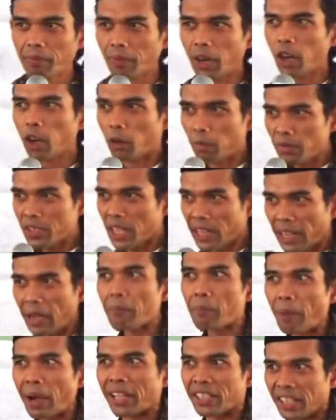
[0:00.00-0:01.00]
Belum saya
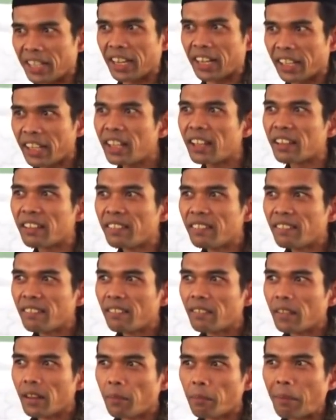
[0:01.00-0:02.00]
kampanye lagi.
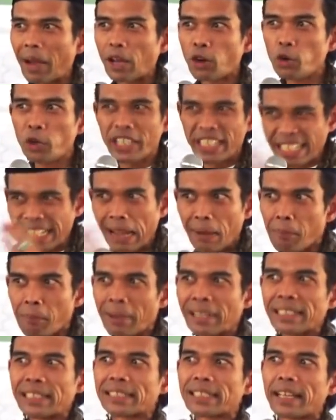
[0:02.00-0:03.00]
Baru diam
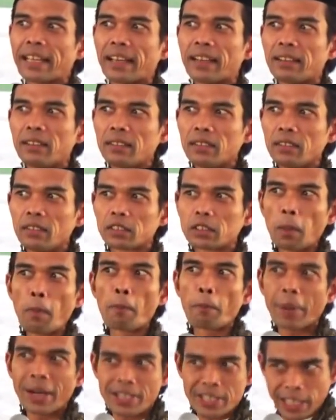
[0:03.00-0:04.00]
aja saya.
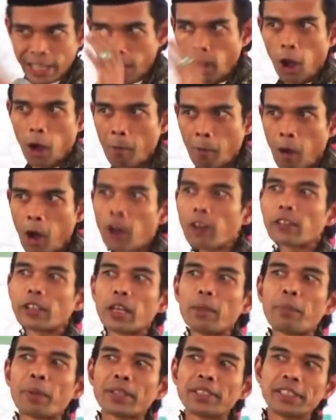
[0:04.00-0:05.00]
Sempat saya ngomong
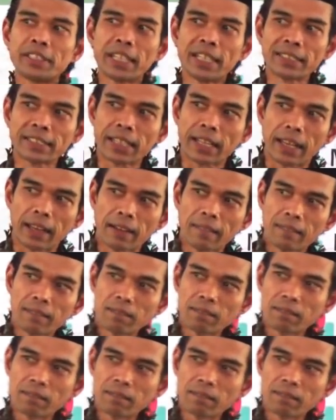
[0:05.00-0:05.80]
jadi presiden saya.